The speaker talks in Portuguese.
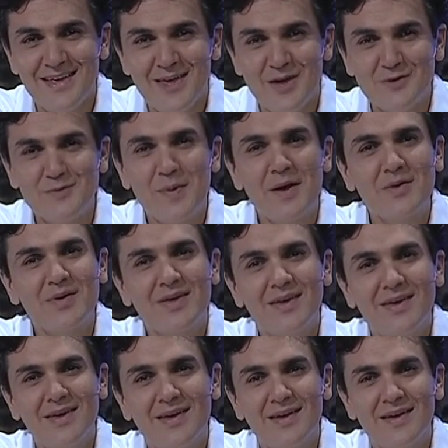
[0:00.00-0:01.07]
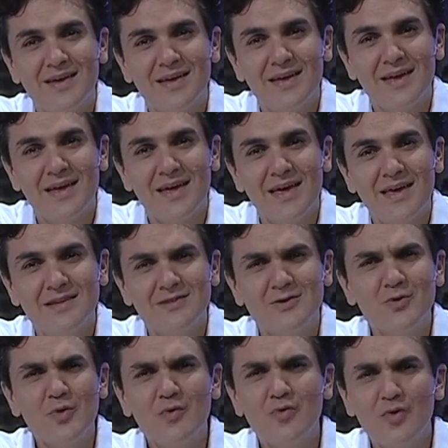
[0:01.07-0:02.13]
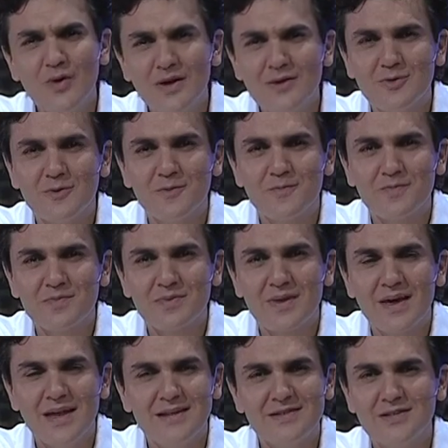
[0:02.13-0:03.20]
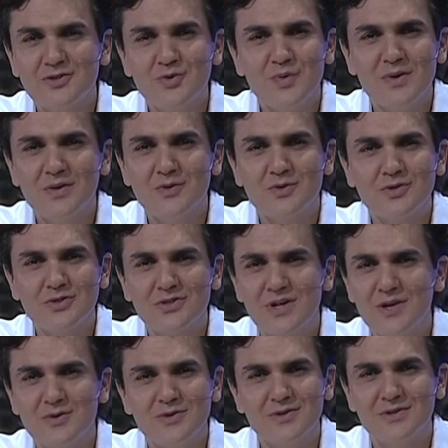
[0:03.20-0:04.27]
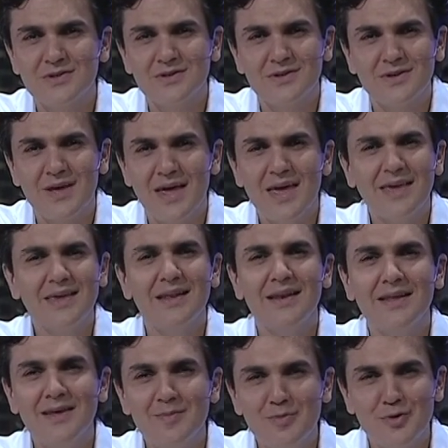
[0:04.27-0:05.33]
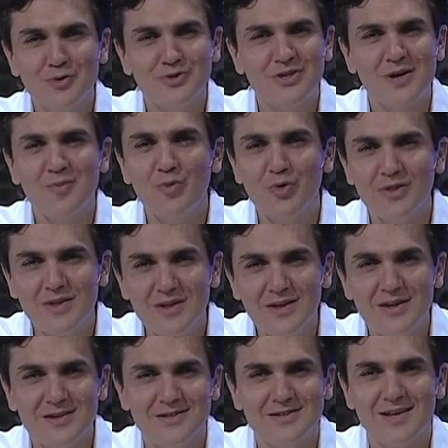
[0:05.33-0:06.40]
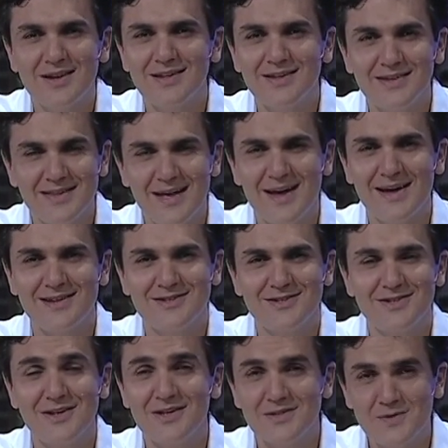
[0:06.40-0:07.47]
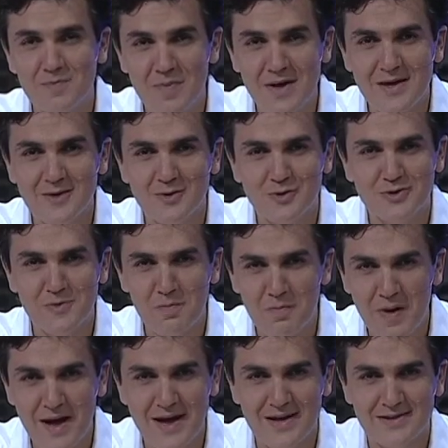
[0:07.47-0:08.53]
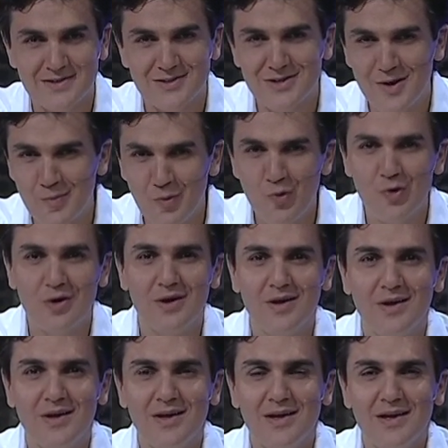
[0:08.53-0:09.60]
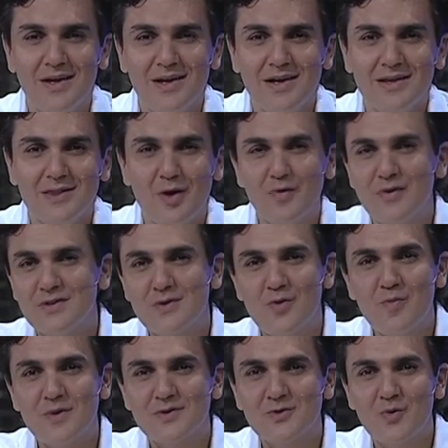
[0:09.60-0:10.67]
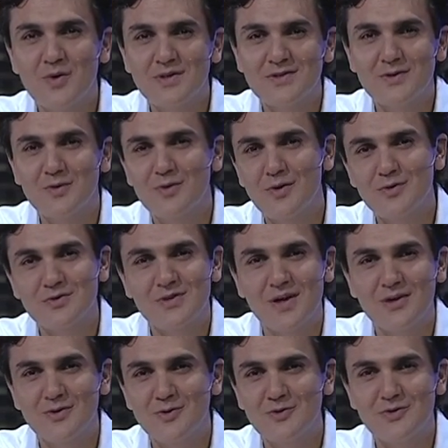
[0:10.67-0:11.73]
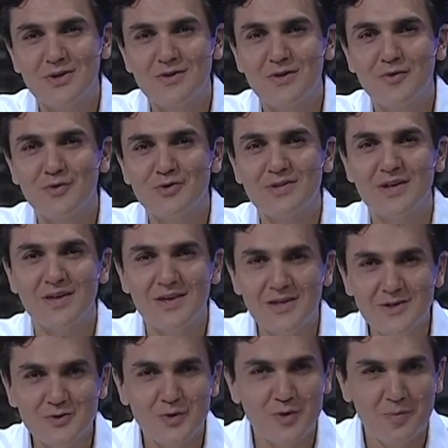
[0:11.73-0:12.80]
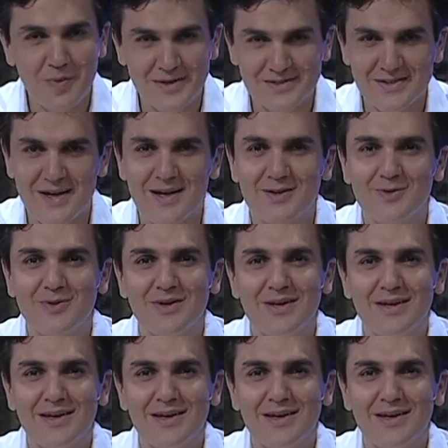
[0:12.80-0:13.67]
Eu espero que esse novo ano ele seja um ano cheio de equilíbrio, de harmonia, de serenidade, de respeito, de paz, de amor. Talvez algumas coisas não tenham saído do jeito que você quis o ano passado